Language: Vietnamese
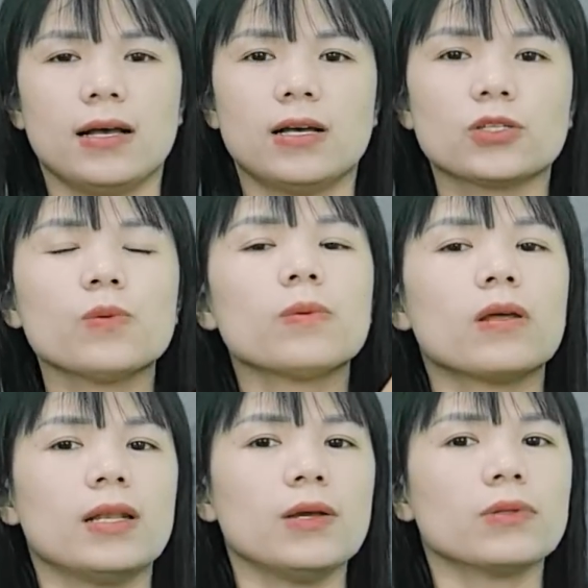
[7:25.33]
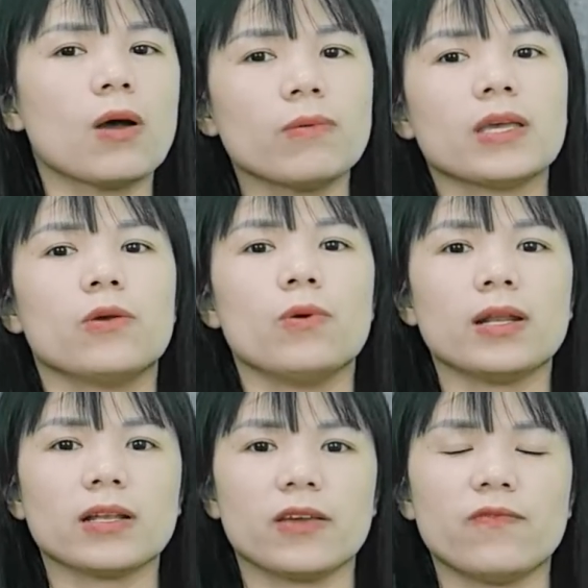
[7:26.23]
Ờ, giúp nó lưu thông khí
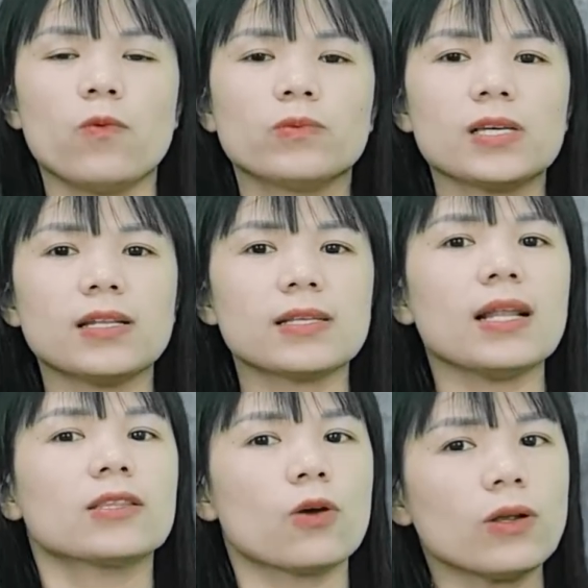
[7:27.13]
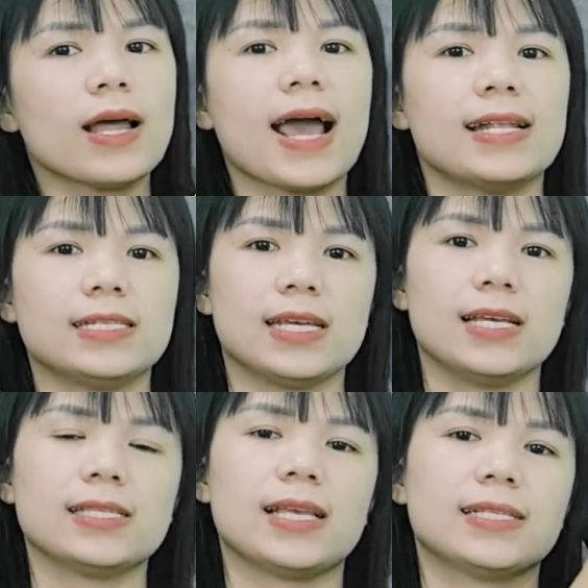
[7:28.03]
huyết cái vùng chân rất là tốt hạn
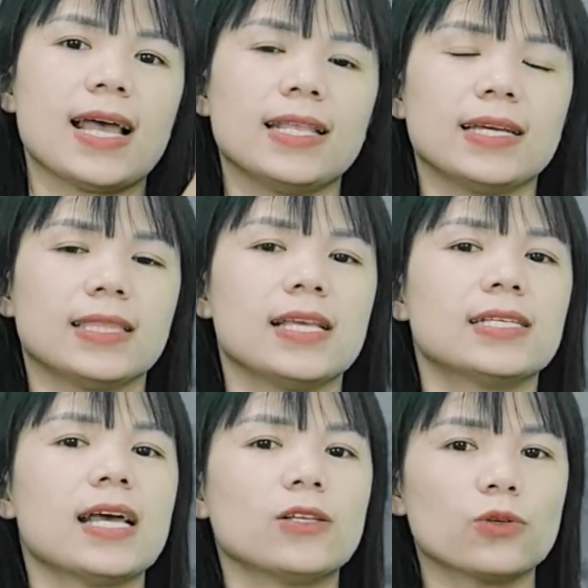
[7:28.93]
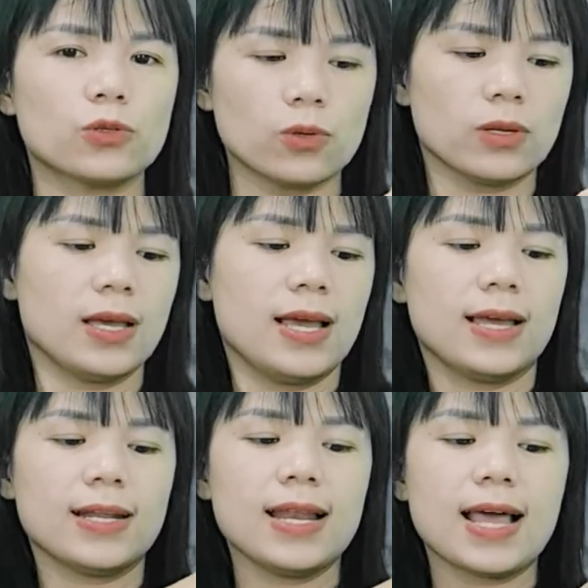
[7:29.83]
chế xảy ra những cái tình trạng chuột rút
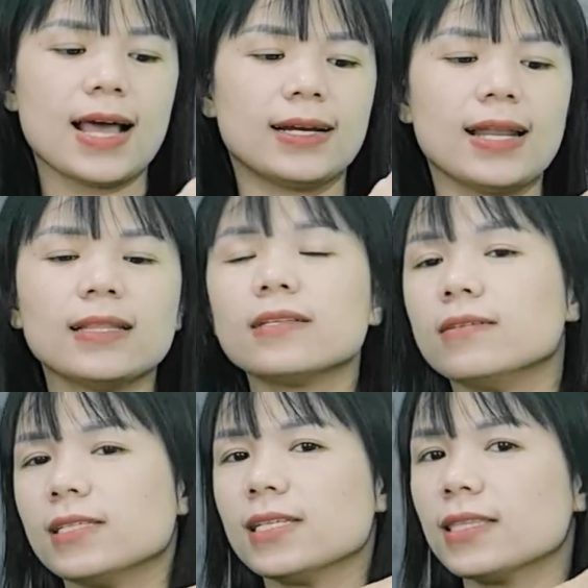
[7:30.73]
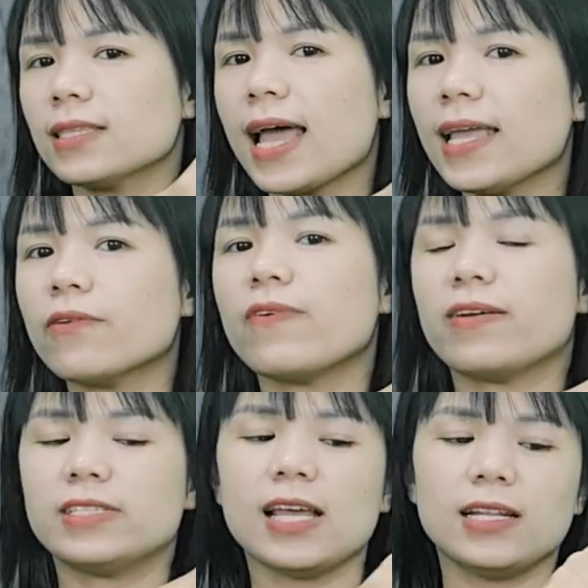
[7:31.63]
đây là hàng lăn thử trên tay
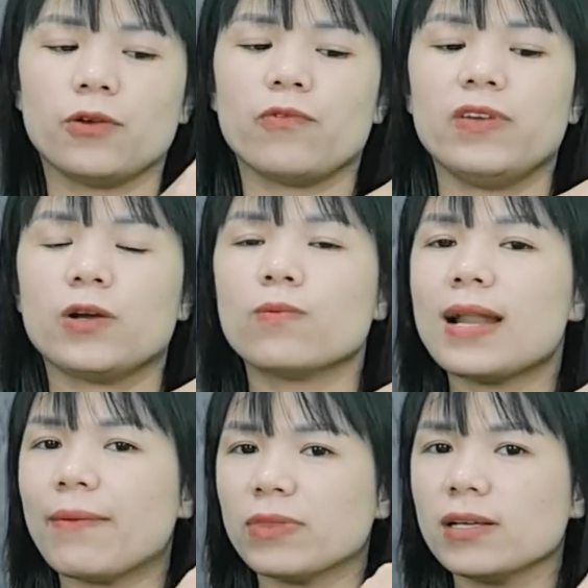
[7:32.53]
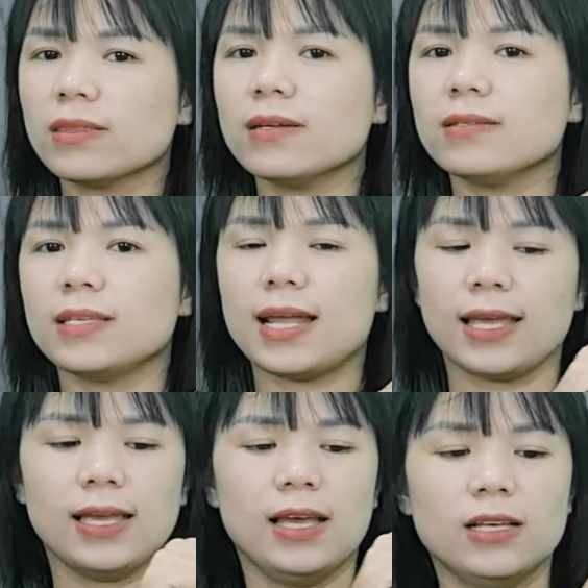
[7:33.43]
và chân thì quý vị cũng làm tương tự như
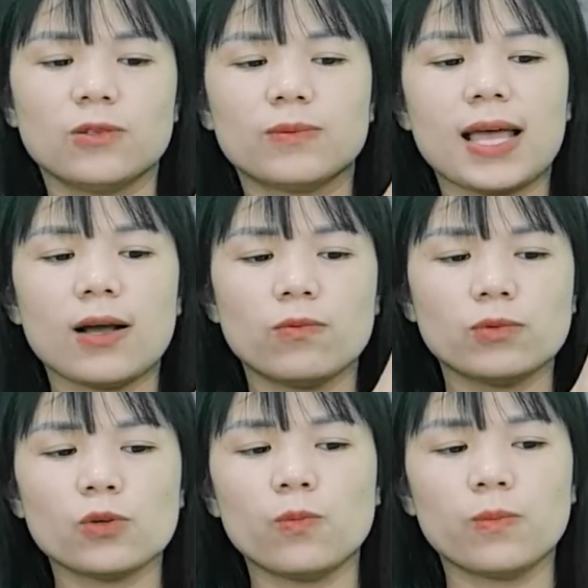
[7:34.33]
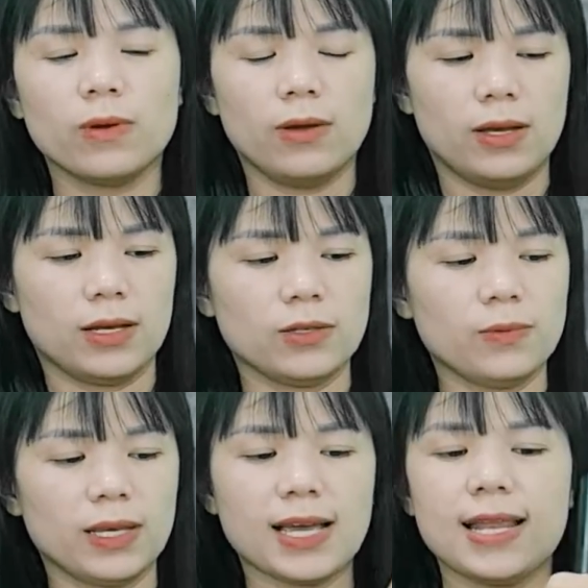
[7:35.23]
này chúng ta cũng dùng
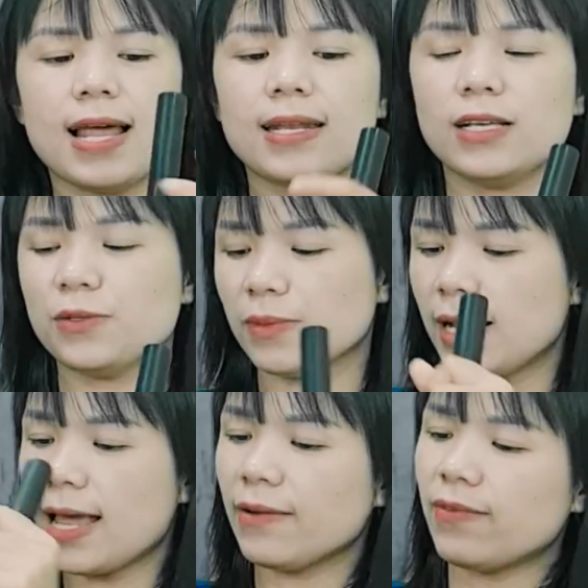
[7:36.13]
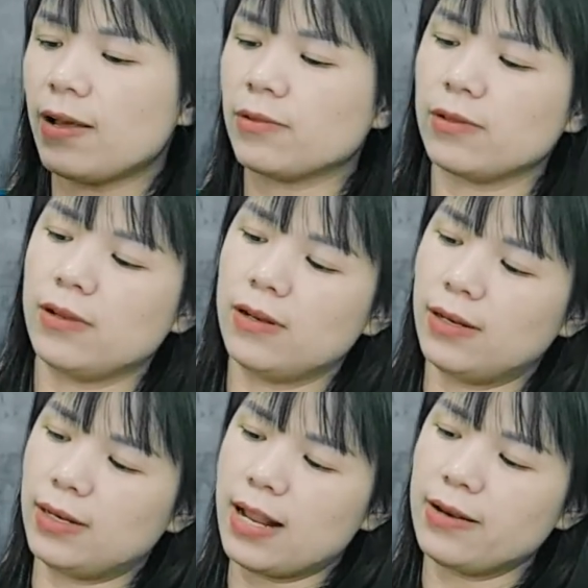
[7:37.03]
dùng cái cây lăn này chúng ta lăn vào
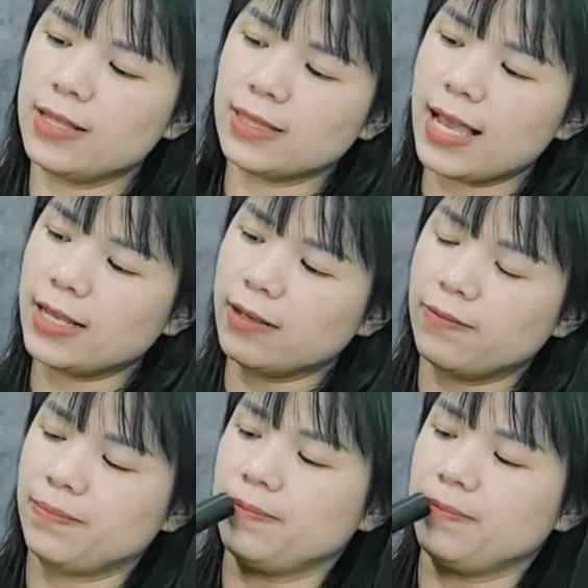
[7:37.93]
lăn lên tay